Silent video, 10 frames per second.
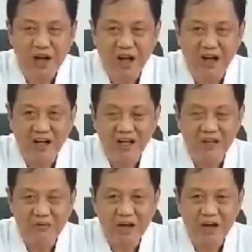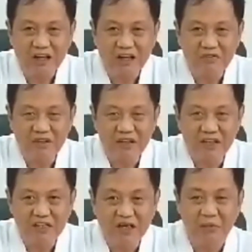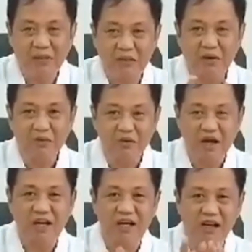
ang inyong mga activities sa iba't ibang lugar.